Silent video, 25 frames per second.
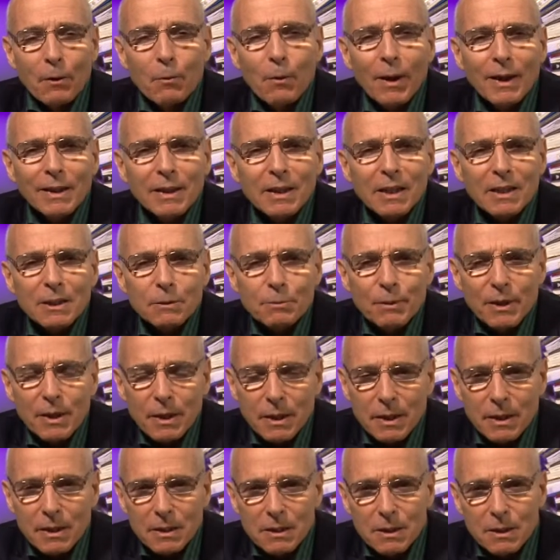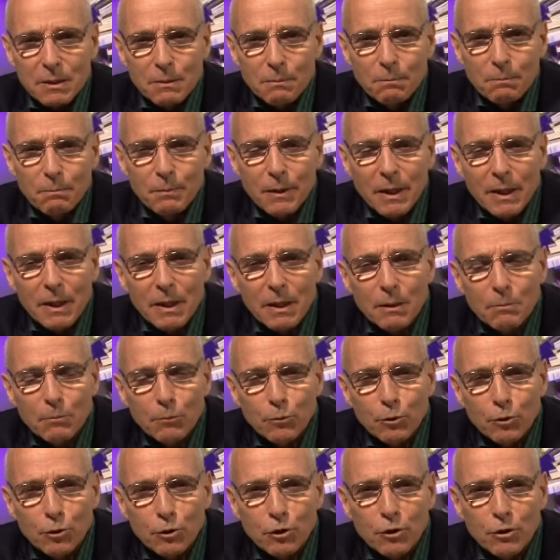¿Cuántas veces
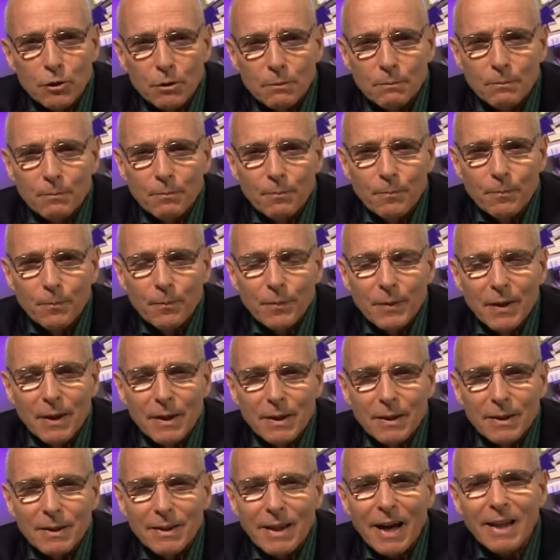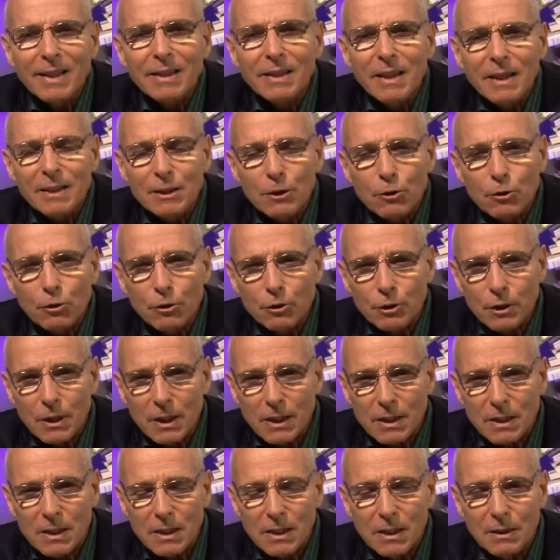perdemos tantas
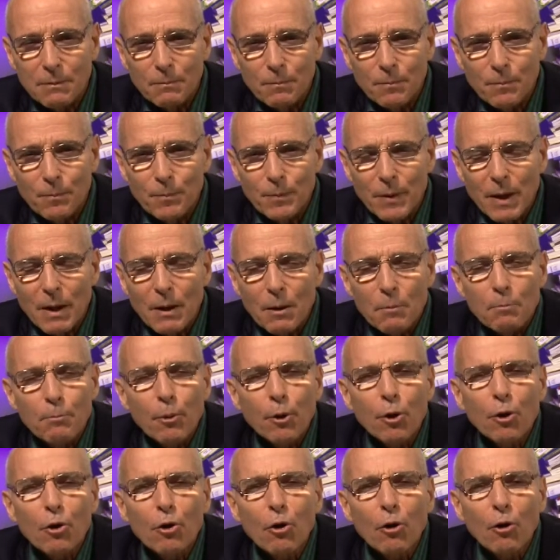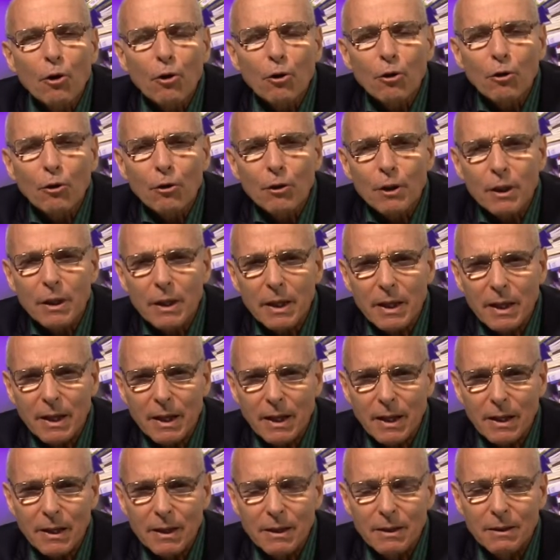cosas por no
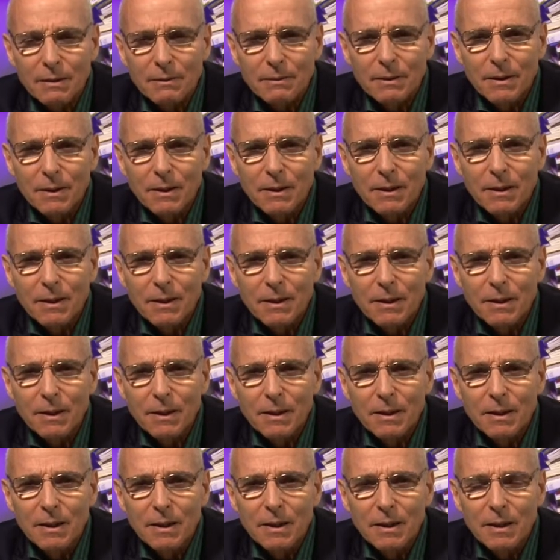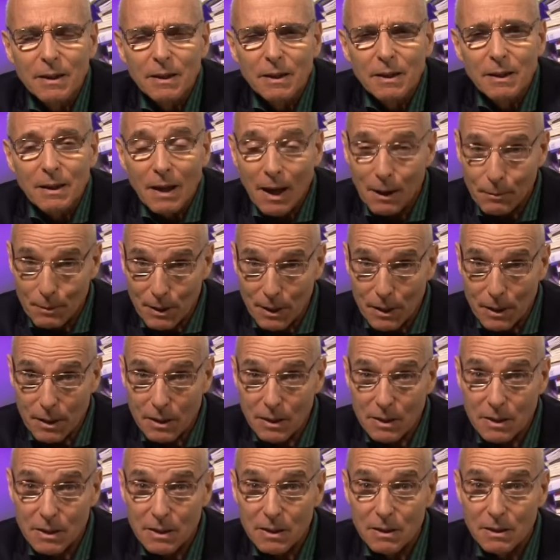conocer? A
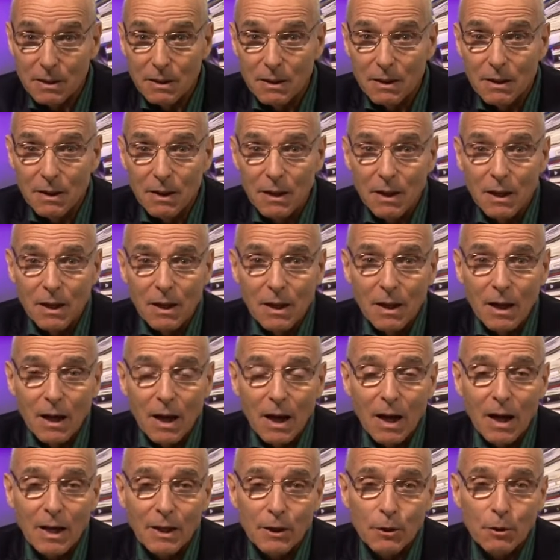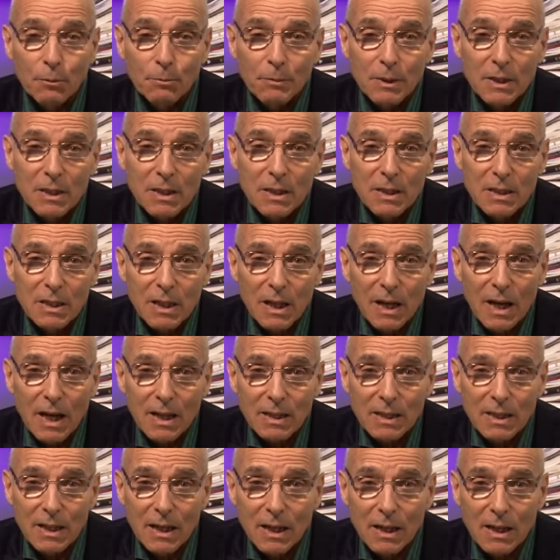veces hay hombres que se
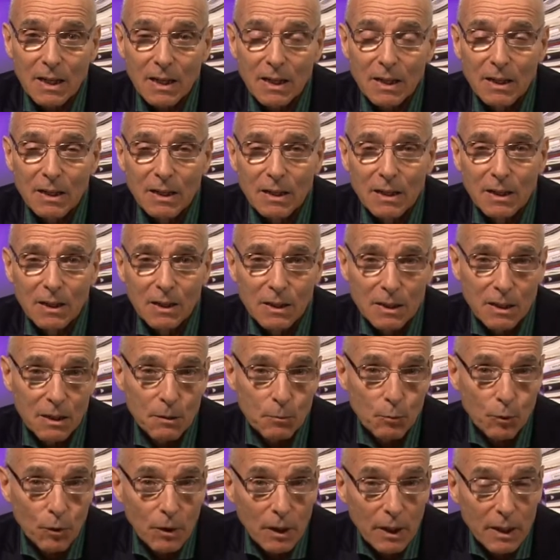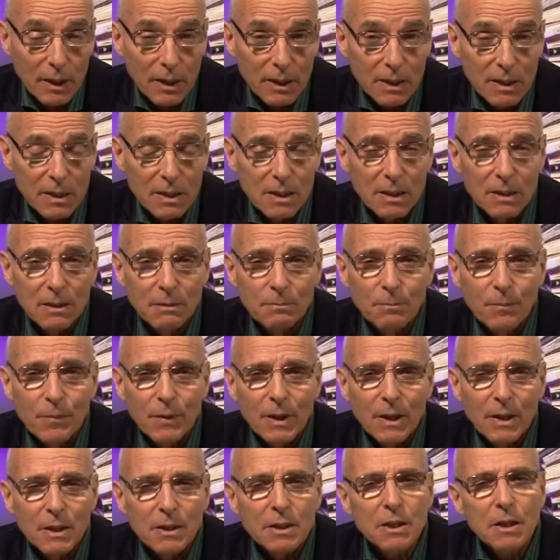casan y mujeres
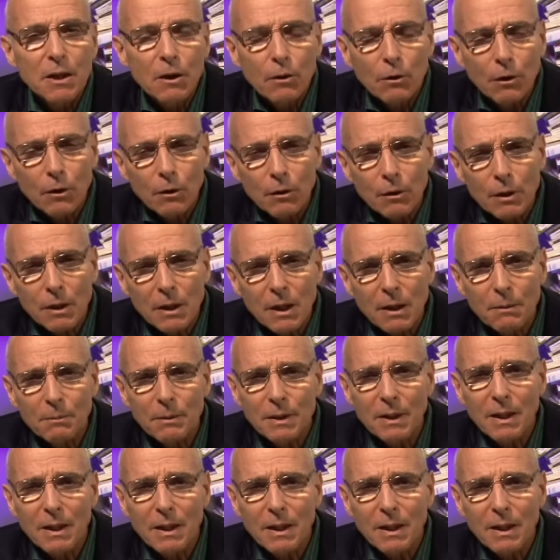sin conocer